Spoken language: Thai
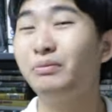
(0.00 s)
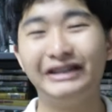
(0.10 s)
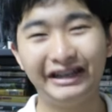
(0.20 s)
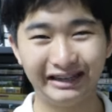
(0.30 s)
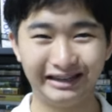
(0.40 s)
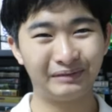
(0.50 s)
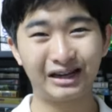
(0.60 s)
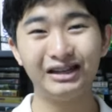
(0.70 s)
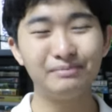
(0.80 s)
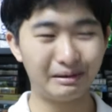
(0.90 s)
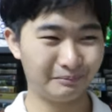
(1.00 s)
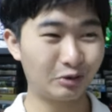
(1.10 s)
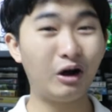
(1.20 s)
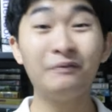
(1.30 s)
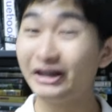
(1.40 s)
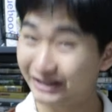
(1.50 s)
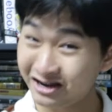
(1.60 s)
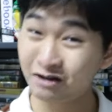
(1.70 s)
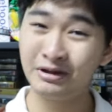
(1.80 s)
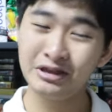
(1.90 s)
100% น่ะมันก็เลยแบบมีความเหนือจริ
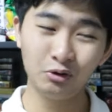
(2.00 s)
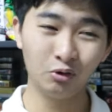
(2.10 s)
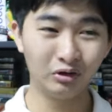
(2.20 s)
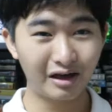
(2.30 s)
งของมันอยู่